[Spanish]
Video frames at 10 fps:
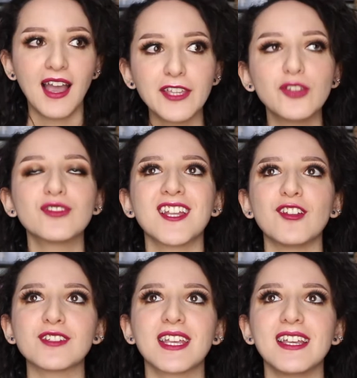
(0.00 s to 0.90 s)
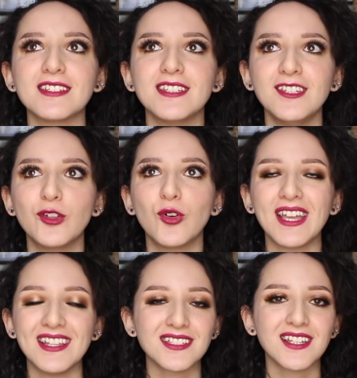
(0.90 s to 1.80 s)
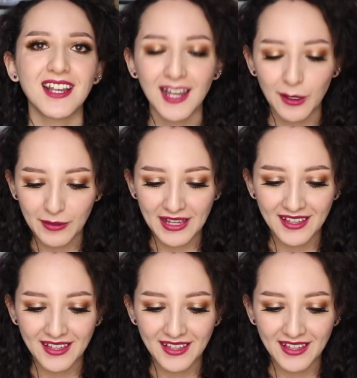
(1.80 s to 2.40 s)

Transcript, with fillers: años en los que he sido esclava